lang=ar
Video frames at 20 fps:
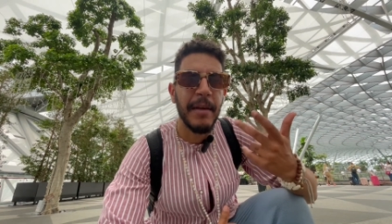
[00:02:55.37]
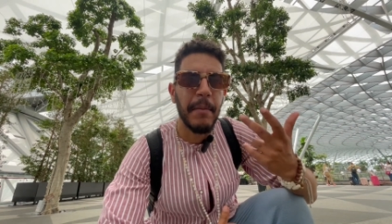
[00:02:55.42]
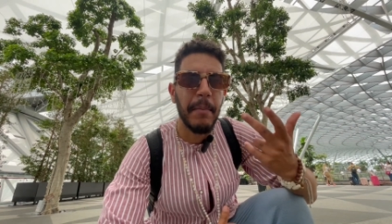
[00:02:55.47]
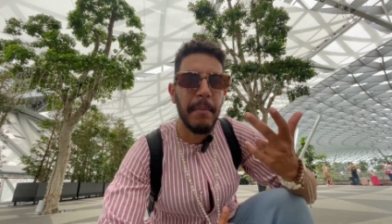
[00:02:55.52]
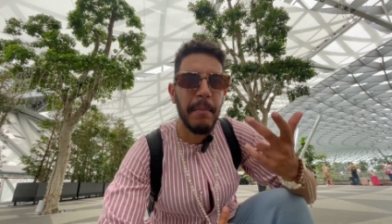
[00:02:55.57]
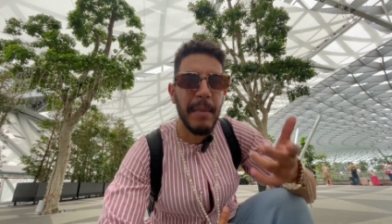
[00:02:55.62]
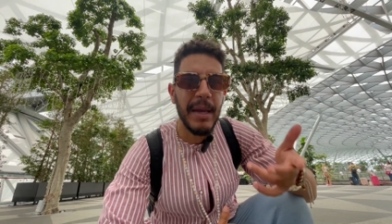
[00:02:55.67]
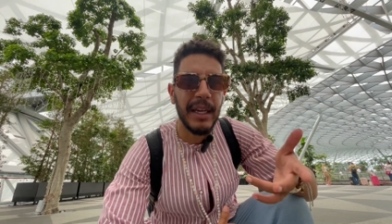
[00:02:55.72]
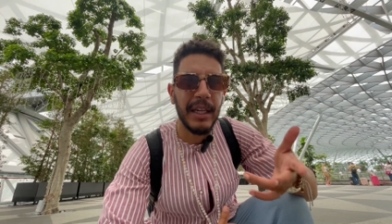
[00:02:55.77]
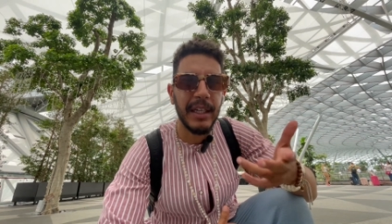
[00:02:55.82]

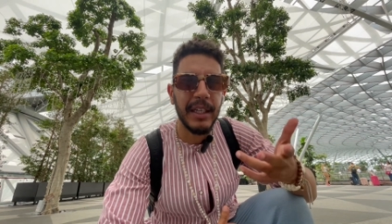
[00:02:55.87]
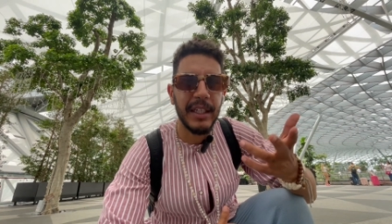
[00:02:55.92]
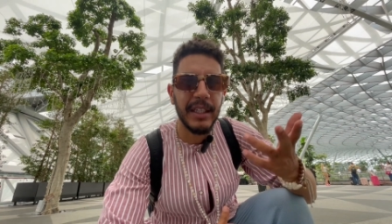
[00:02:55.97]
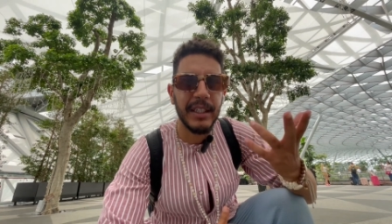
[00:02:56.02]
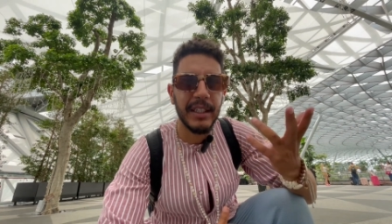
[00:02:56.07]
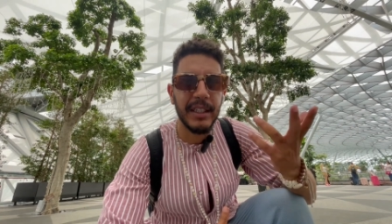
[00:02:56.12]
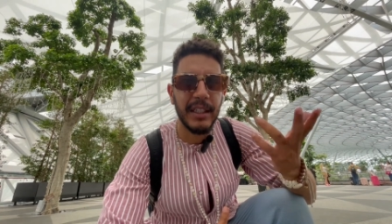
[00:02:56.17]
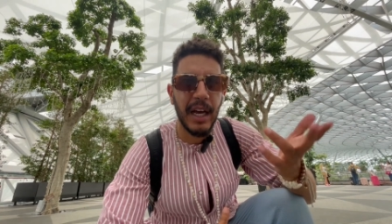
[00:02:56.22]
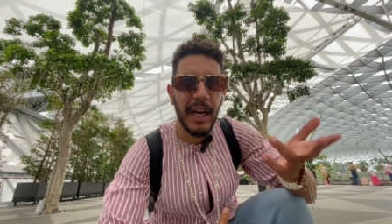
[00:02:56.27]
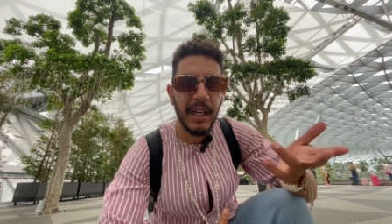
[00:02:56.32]

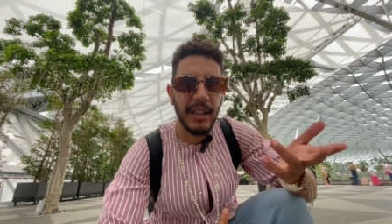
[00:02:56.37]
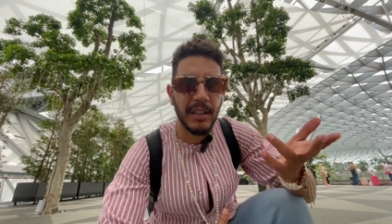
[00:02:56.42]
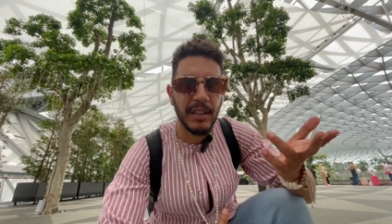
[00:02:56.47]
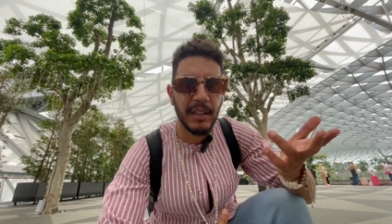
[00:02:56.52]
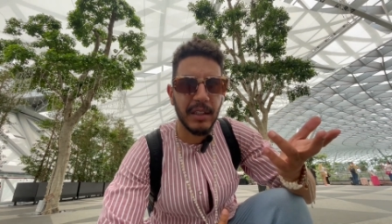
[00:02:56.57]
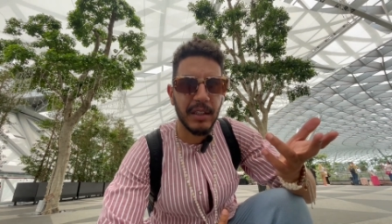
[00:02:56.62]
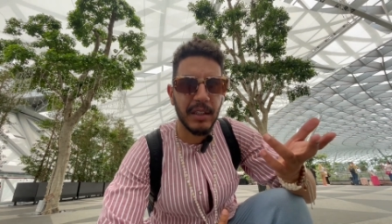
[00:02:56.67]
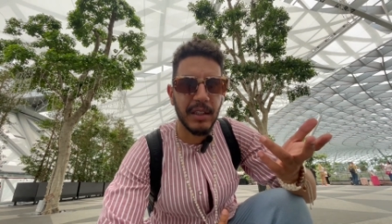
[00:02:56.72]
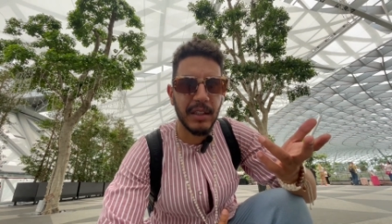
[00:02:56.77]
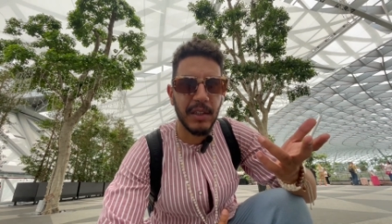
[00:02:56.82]
مليون دولار
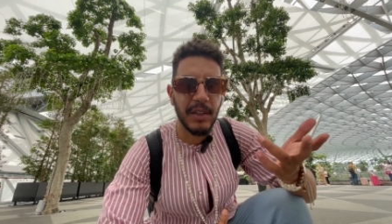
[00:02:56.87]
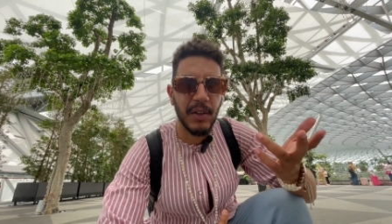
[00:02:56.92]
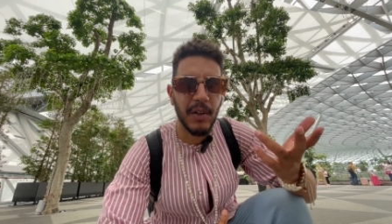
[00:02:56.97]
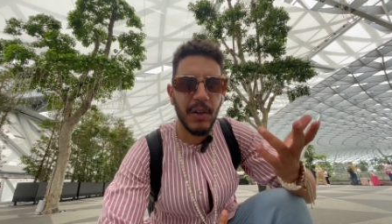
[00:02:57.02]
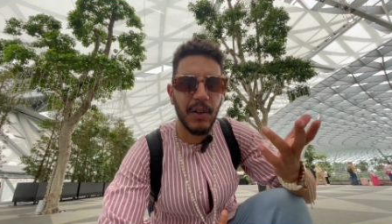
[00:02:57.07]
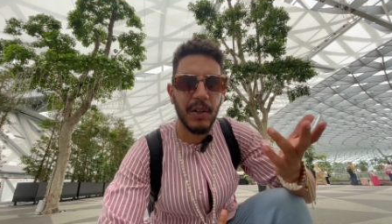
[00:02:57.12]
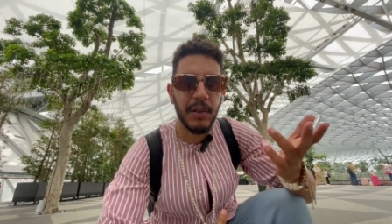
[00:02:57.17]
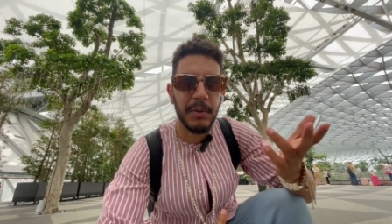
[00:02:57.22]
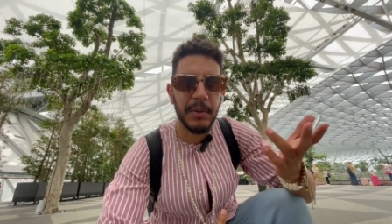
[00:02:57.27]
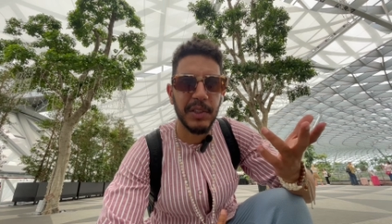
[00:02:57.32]

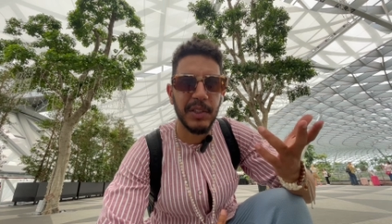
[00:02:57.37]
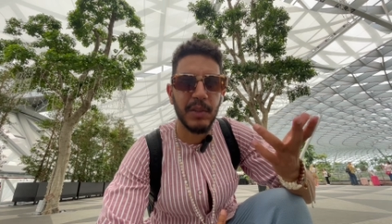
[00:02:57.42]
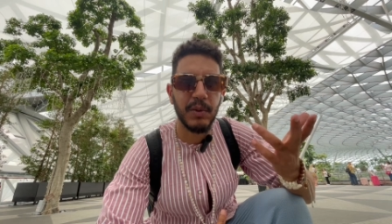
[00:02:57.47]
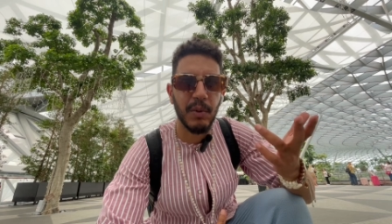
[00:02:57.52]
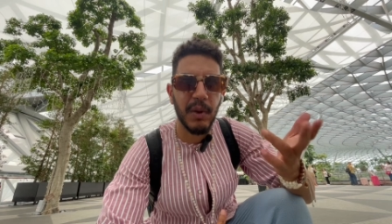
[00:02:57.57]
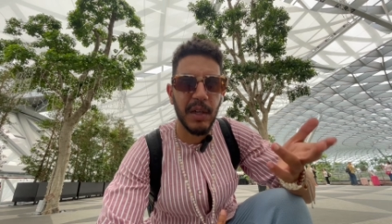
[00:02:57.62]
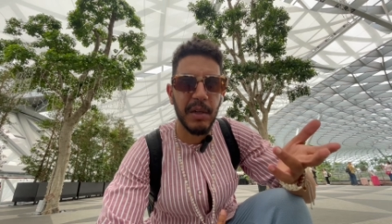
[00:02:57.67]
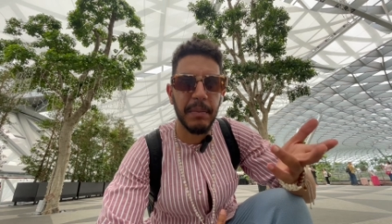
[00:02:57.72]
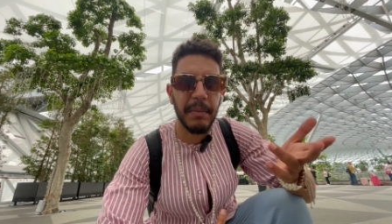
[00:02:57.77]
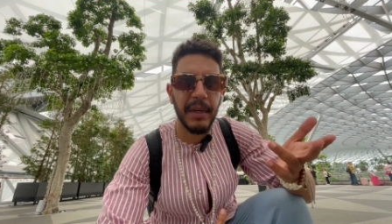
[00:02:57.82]
almost
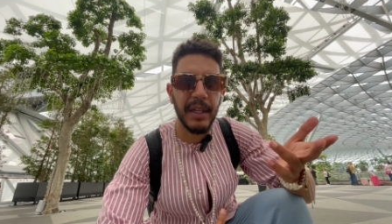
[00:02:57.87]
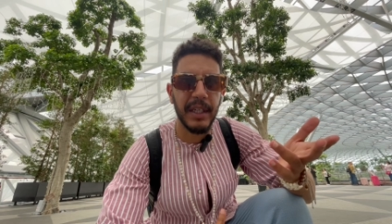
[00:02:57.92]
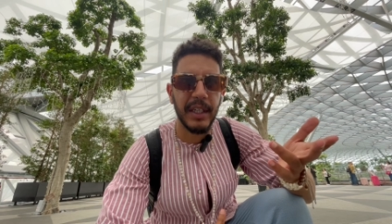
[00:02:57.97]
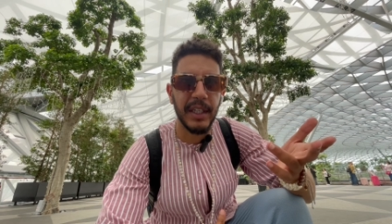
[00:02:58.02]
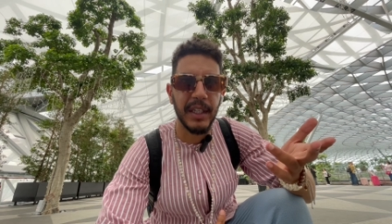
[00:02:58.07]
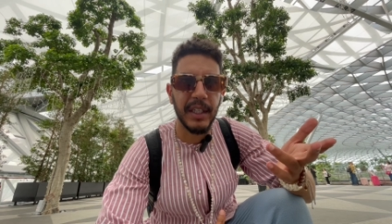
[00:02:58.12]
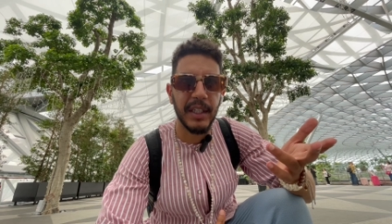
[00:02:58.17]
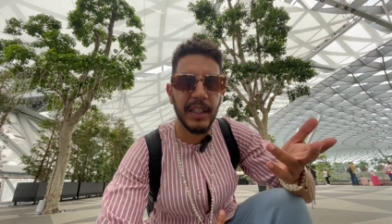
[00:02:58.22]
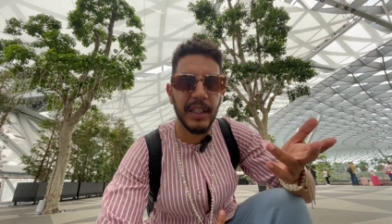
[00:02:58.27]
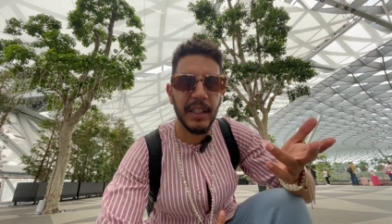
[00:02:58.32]
1
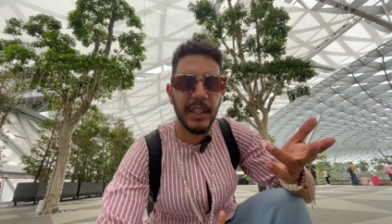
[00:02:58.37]
بليون